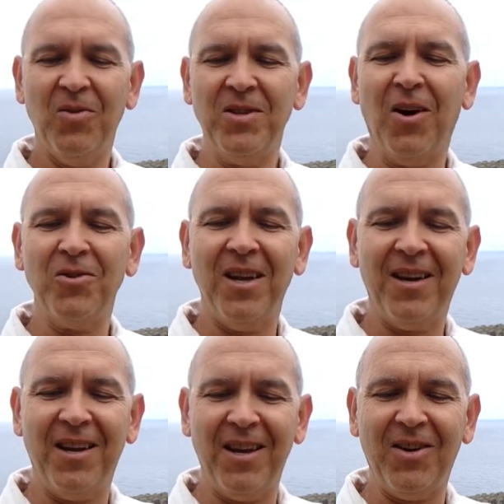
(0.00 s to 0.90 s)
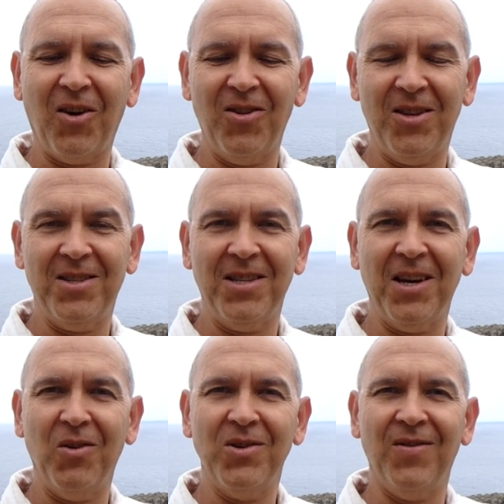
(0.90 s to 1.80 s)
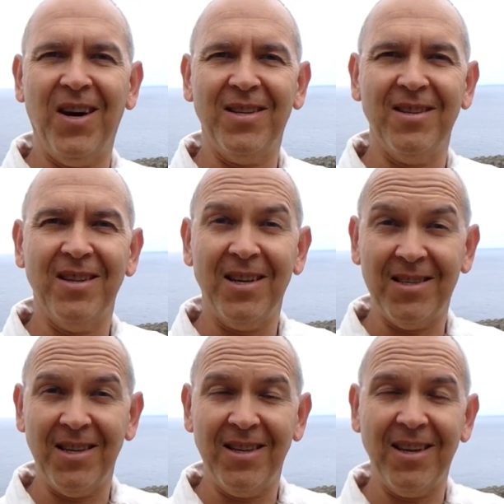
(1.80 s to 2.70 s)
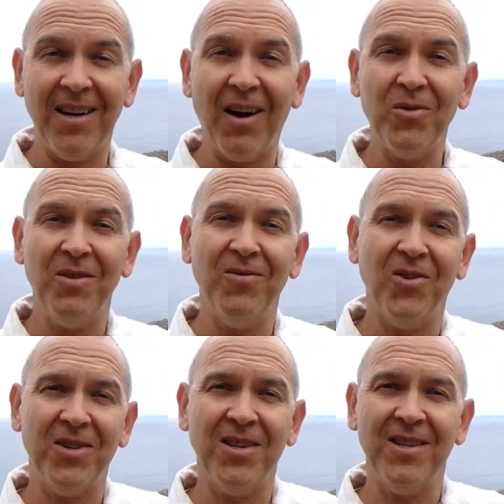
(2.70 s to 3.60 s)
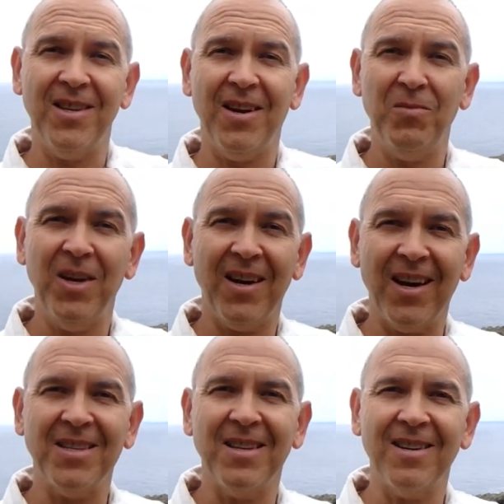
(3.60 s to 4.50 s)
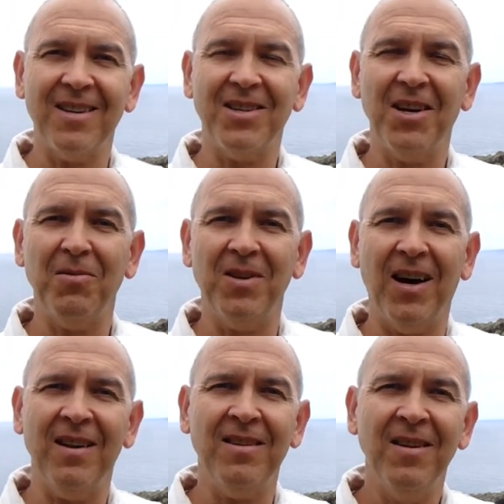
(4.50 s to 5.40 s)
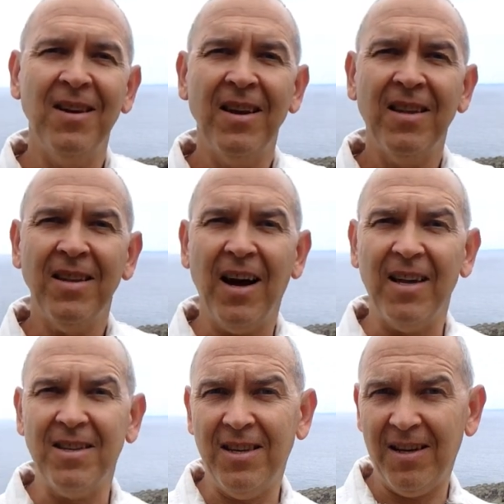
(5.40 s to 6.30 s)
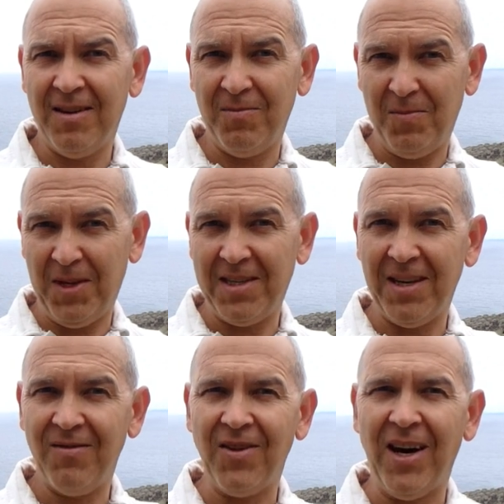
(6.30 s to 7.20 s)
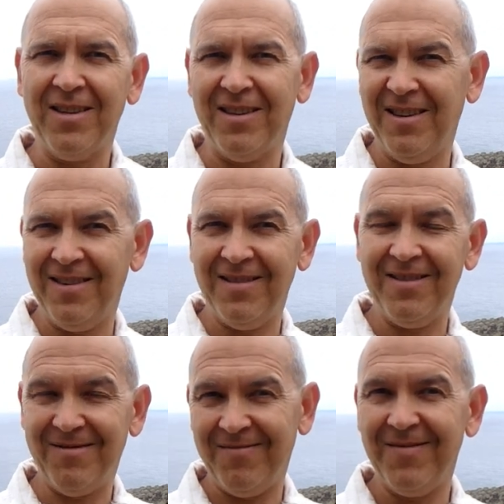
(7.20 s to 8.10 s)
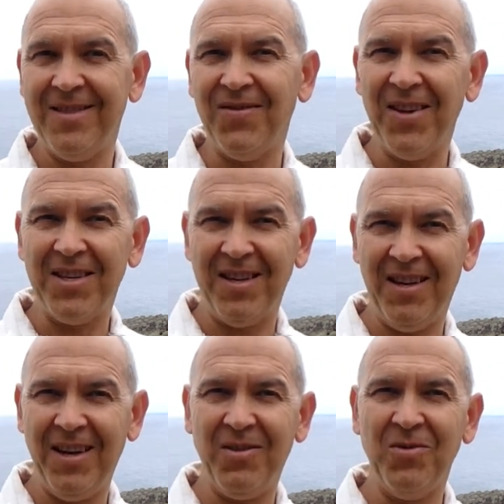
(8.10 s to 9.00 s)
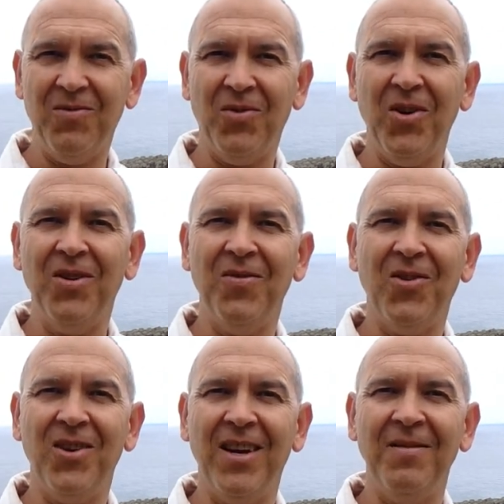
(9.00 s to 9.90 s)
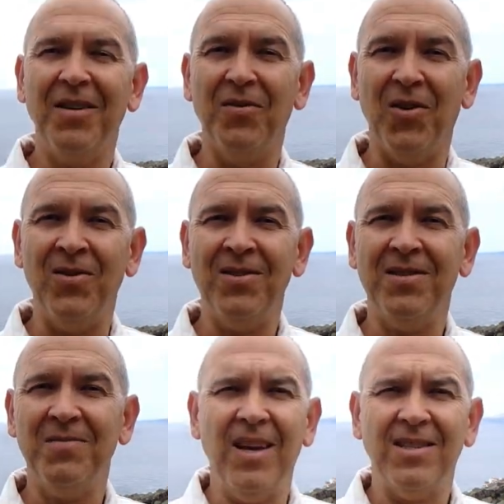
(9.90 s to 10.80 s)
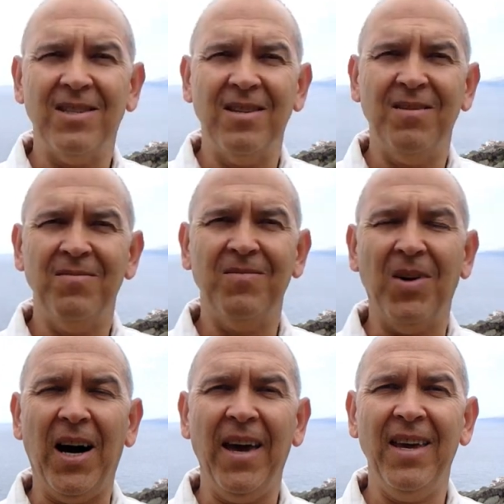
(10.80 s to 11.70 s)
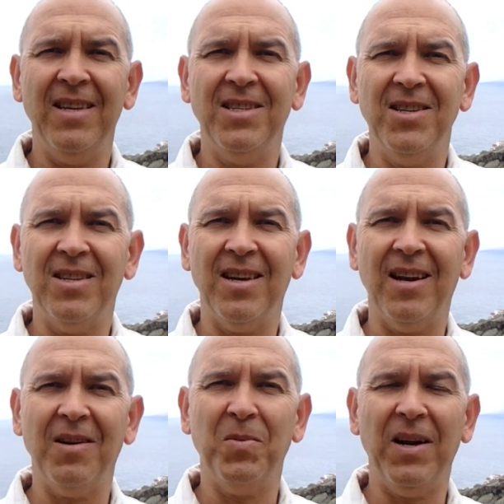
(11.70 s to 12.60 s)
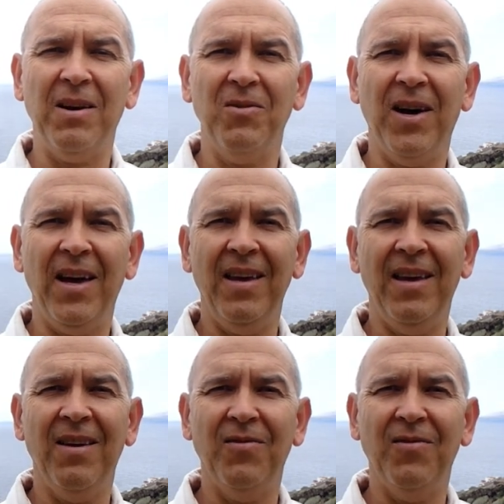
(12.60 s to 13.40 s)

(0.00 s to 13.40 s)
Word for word: und auch der Krieg könnte sich ausweiten. Das sind genau die Worte, die er mir gestern geschrieben hat. Er hat hier ein bisschen weiter zwischen hier und wo ich wohne gewohnt. Jetzt im Mai zieht er nach Paraguay